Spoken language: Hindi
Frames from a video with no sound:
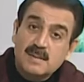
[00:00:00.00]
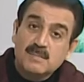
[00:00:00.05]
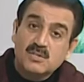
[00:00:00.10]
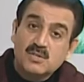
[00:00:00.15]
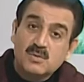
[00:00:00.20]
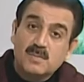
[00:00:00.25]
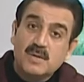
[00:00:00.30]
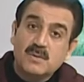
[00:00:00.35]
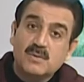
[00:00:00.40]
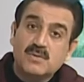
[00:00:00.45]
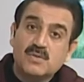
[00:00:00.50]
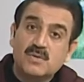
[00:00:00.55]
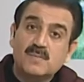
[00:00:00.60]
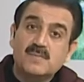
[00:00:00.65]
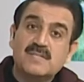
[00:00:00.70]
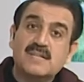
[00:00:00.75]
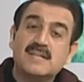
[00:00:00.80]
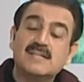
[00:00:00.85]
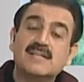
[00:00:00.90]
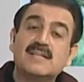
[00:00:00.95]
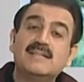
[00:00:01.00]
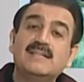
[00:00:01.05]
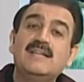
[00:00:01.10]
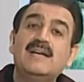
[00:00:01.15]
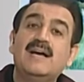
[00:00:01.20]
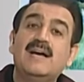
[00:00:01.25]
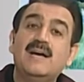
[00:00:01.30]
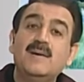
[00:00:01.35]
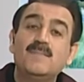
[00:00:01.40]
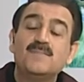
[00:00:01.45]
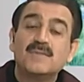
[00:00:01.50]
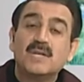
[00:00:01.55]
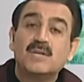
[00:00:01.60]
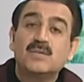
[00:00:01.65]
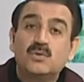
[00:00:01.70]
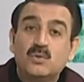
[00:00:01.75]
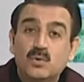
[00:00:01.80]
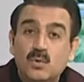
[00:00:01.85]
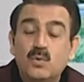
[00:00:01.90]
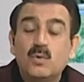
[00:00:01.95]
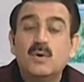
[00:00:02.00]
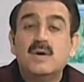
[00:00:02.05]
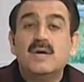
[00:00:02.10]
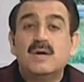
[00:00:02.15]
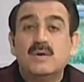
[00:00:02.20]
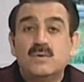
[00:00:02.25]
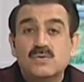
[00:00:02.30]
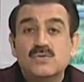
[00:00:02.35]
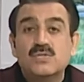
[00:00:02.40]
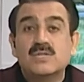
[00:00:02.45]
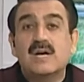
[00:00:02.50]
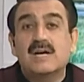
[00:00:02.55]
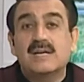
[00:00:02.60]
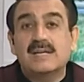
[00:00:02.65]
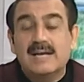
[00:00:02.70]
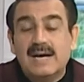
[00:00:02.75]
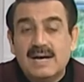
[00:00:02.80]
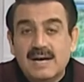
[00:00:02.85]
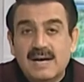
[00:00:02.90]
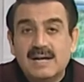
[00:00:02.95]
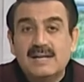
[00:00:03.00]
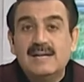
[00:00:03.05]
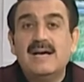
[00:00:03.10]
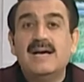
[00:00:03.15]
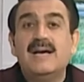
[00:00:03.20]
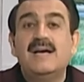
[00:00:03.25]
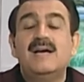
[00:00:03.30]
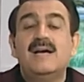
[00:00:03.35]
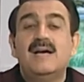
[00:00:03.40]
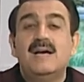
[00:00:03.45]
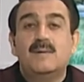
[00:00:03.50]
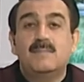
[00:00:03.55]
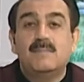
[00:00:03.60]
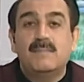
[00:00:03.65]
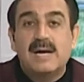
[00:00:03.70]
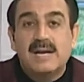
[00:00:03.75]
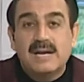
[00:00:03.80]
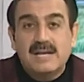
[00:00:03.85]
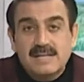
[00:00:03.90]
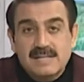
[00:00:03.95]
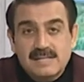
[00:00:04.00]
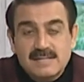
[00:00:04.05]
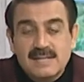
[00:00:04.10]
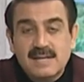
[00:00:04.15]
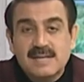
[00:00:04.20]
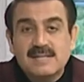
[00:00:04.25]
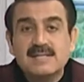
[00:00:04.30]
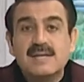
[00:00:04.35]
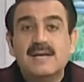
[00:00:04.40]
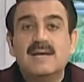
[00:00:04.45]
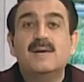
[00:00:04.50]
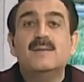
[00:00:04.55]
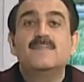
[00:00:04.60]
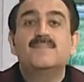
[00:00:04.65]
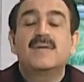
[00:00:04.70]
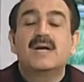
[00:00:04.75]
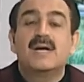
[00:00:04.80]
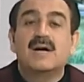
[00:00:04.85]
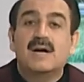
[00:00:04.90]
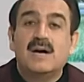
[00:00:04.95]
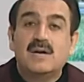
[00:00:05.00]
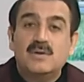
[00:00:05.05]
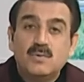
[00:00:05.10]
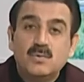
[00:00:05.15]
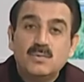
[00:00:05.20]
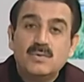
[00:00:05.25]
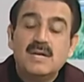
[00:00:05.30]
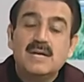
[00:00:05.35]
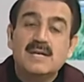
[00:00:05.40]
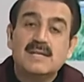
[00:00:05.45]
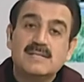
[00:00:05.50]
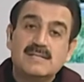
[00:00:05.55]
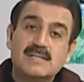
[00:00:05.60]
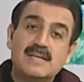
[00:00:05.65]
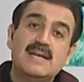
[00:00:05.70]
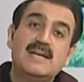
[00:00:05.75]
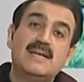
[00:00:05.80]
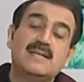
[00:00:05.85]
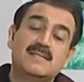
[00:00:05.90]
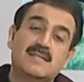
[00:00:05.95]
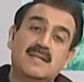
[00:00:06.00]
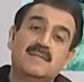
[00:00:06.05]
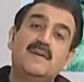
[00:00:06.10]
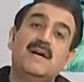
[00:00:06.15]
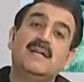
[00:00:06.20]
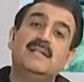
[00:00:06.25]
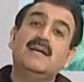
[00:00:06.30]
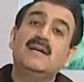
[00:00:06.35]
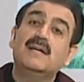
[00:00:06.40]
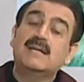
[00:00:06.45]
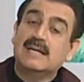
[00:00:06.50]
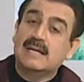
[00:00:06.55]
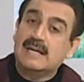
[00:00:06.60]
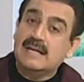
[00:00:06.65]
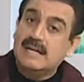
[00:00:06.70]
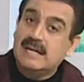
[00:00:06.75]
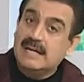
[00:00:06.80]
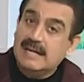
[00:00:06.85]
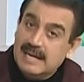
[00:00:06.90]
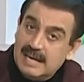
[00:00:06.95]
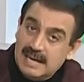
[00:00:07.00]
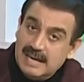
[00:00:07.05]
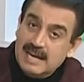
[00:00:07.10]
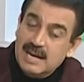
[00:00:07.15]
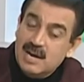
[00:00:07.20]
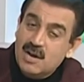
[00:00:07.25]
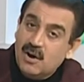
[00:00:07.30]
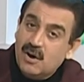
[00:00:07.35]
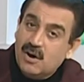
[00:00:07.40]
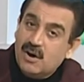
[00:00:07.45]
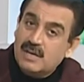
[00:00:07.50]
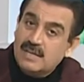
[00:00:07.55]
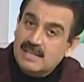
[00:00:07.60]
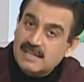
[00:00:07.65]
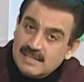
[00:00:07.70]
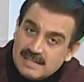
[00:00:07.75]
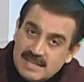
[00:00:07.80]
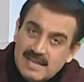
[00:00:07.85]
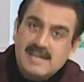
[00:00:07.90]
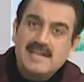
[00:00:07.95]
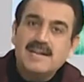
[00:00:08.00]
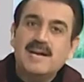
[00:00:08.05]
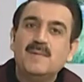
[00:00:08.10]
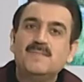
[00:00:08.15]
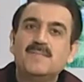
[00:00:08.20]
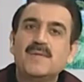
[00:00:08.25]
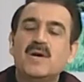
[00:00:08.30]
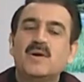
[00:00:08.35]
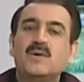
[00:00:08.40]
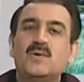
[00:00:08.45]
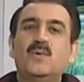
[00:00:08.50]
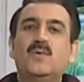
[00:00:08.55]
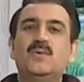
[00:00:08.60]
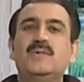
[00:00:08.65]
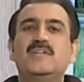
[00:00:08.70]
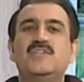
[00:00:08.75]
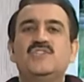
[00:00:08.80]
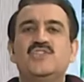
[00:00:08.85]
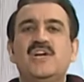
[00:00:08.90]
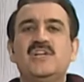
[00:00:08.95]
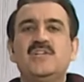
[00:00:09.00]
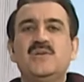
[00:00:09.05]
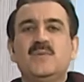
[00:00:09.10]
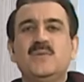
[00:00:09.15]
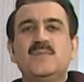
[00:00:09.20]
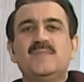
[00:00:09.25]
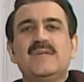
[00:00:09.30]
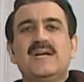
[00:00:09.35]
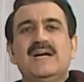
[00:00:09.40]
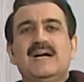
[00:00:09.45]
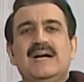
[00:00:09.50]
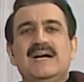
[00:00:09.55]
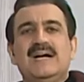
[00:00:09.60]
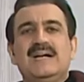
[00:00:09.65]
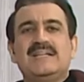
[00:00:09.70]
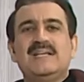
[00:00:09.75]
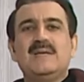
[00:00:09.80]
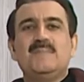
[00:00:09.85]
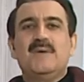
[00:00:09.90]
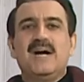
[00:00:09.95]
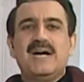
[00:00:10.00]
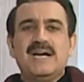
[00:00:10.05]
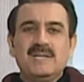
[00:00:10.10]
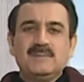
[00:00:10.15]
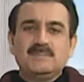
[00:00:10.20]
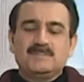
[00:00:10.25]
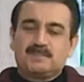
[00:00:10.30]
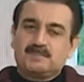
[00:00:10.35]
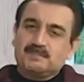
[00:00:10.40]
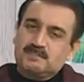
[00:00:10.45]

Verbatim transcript: ने मुझ पर कोई जुर्म सरजद किया है तो उसका क्या हल है मैंने किस तरह से कानून से इस्तफादा करना है और इसीलिए कोर्ट कचहरियों की माहिर